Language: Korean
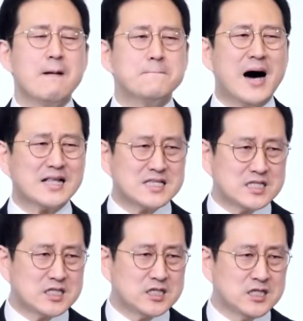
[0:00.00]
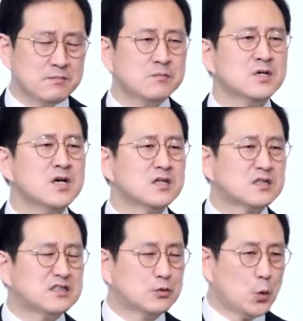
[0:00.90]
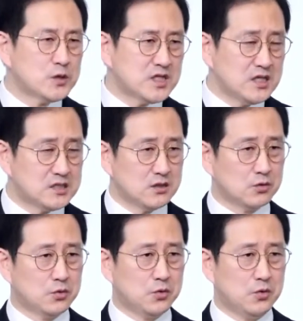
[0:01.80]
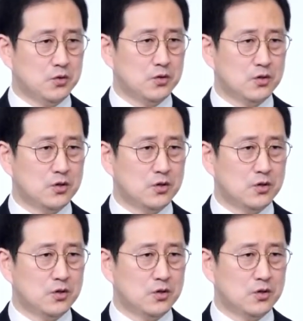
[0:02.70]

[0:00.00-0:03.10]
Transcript: 마침 그곳에 있었고